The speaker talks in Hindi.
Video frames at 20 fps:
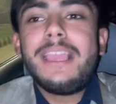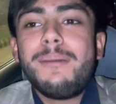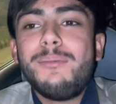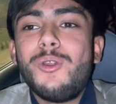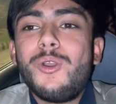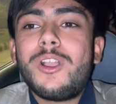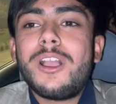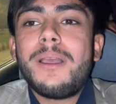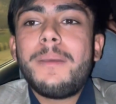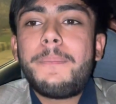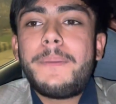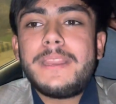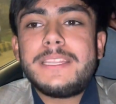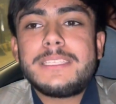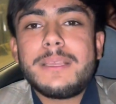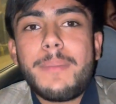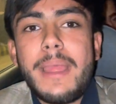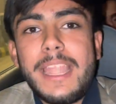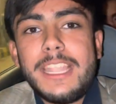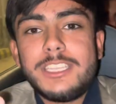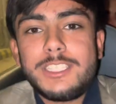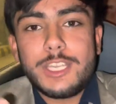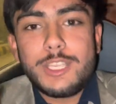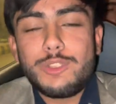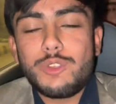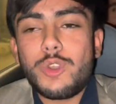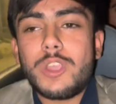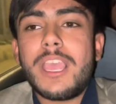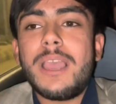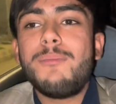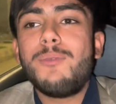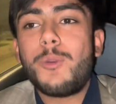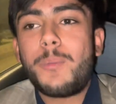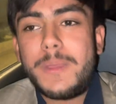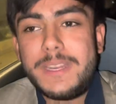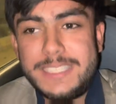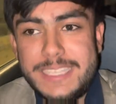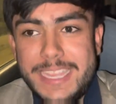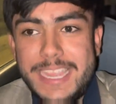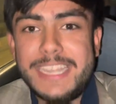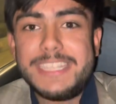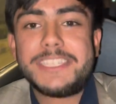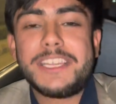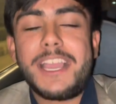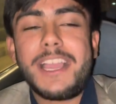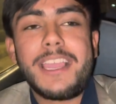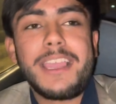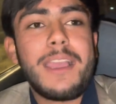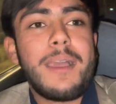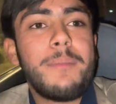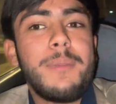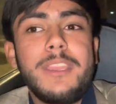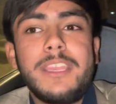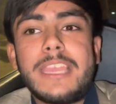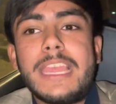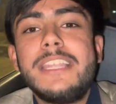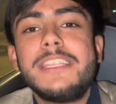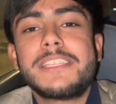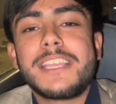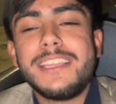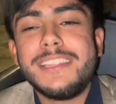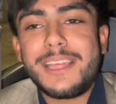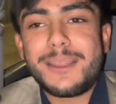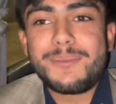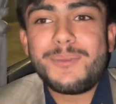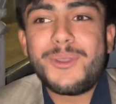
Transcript: हम लोग का फिर से माइंड चेंज हो गया हम लोग फिर से कैंट आ गए अभी कैंट के अंदर हम